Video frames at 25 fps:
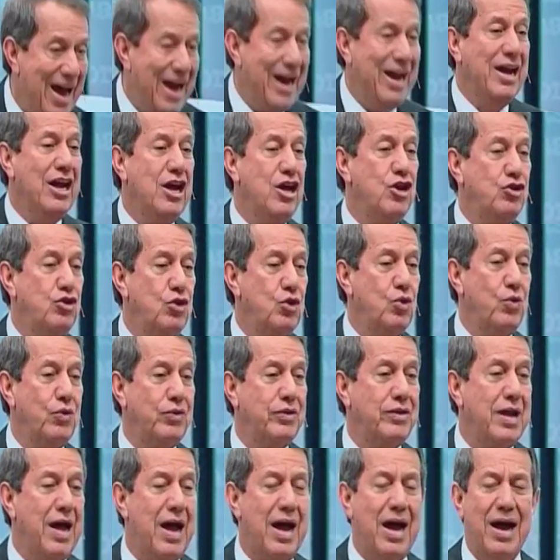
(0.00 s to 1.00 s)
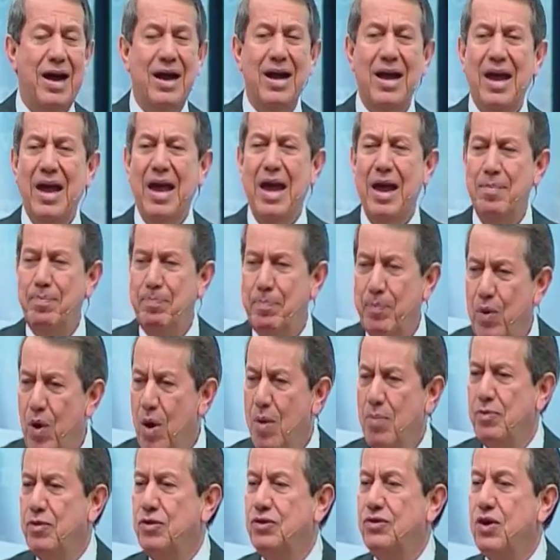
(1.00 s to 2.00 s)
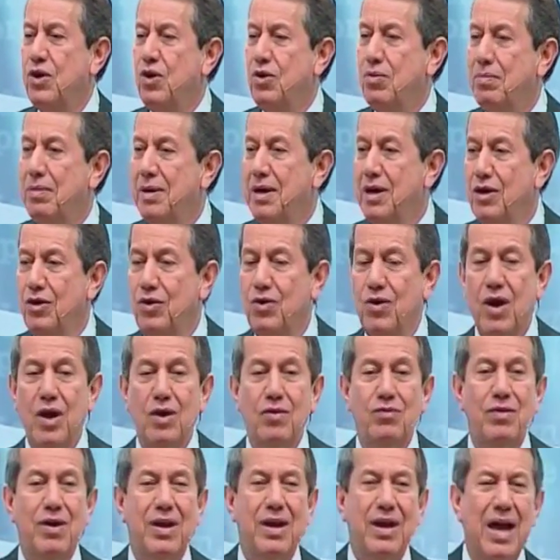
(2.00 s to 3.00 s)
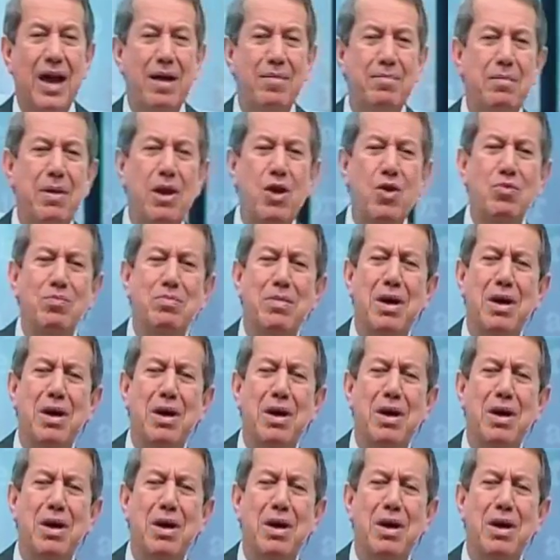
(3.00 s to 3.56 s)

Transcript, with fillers: और लड़ने से थक जाते हैं मानवीय है कि हम थोड़े सुस्त हो जाते हैं